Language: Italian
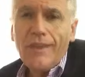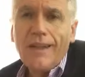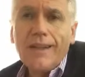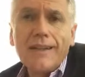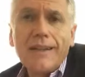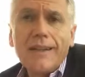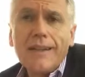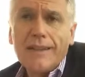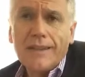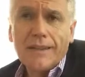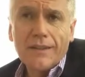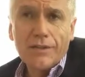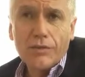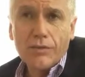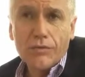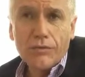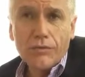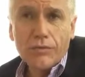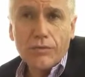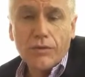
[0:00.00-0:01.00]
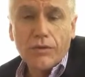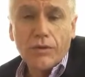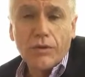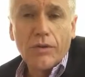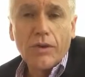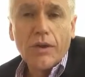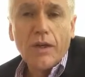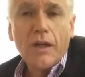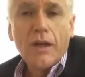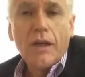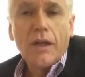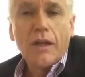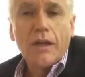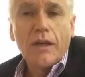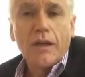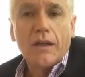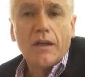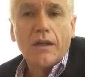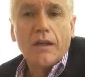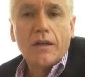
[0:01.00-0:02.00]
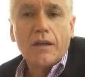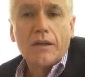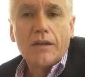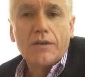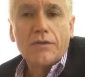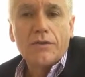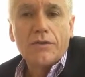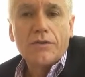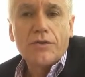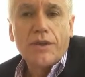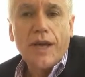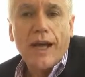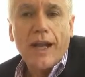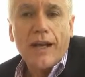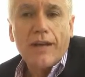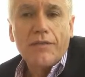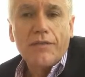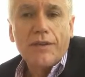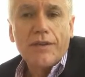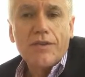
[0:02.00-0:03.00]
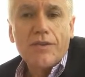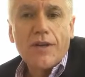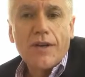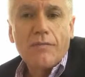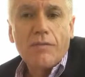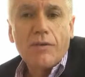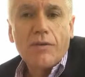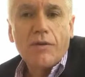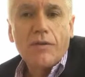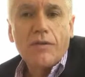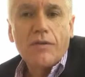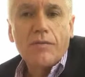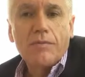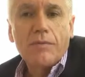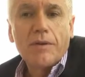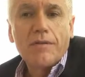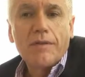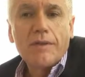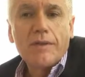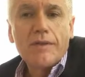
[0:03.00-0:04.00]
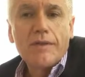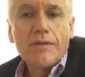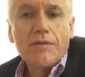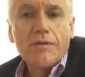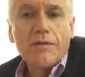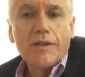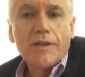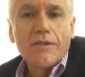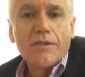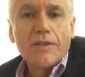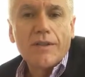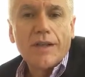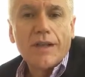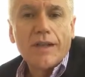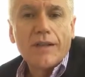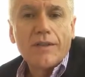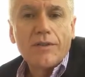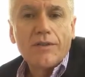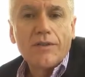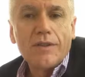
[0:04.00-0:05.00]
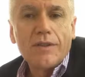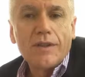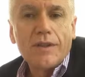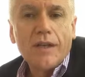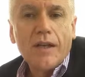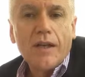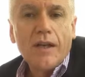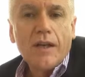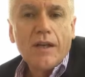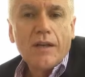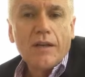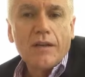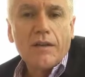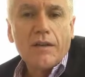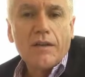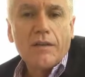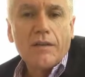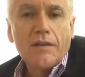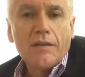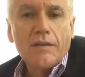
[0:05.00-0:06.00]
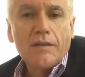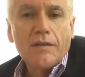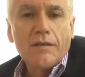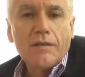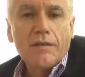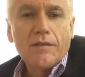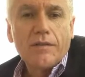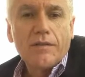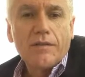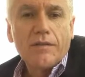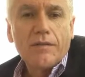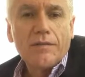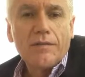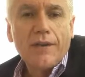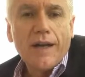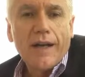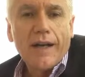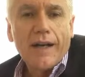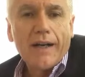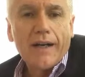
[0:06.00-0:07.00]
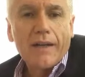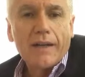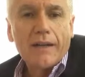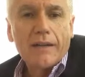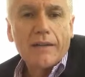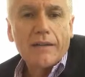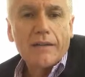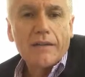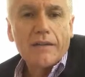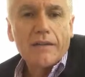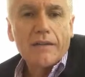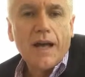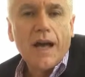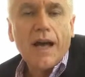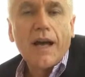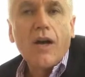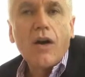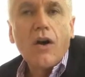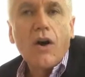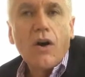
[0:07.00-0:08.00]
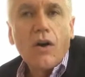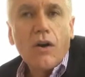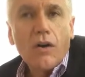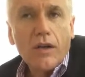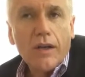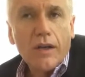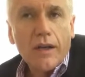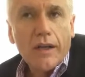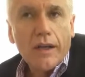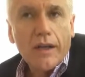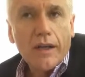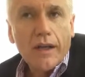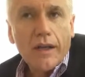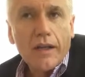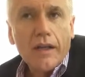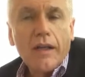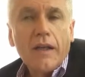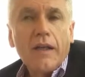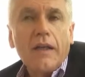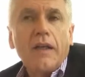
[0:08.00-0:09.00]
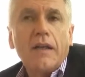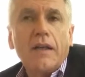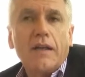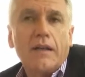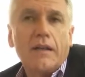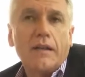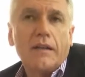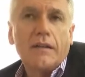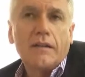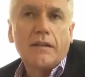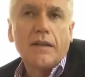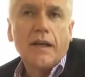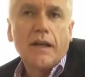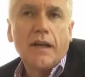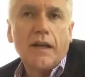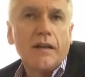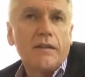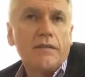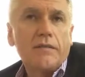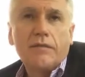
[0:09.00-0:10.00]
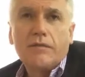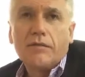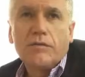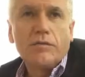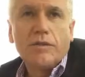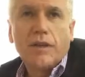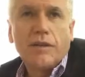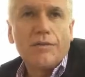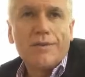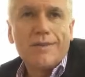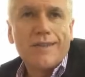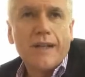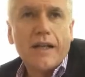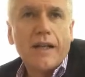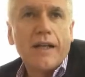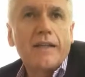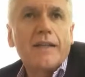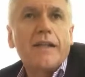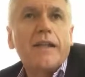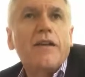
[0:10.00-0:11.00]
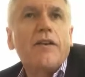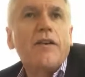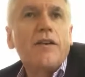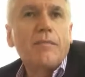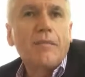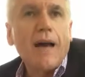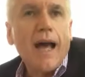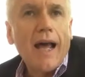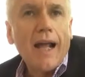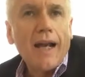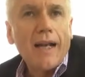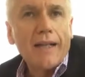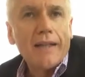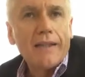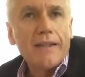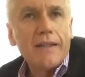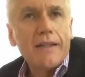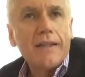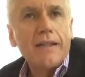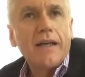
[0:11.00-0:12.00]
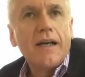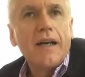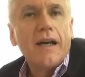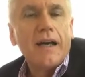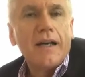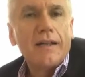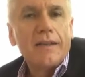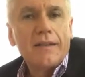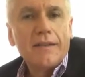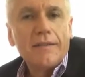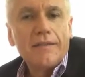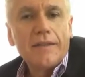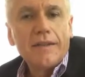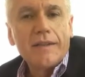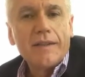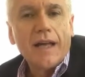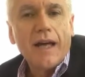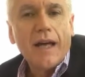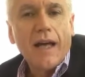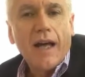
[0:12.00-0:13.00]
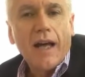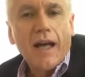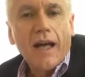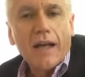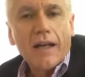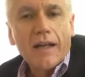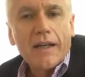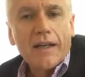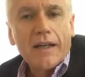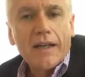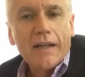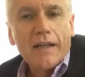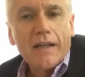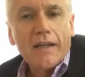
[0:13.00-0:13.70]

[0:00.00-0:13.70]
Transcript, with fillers: del tessuto eh, sociale facciamo eh, prevenzione cercando di eh, far eh, accogliere eh, da tutta questa rete normale di attività anche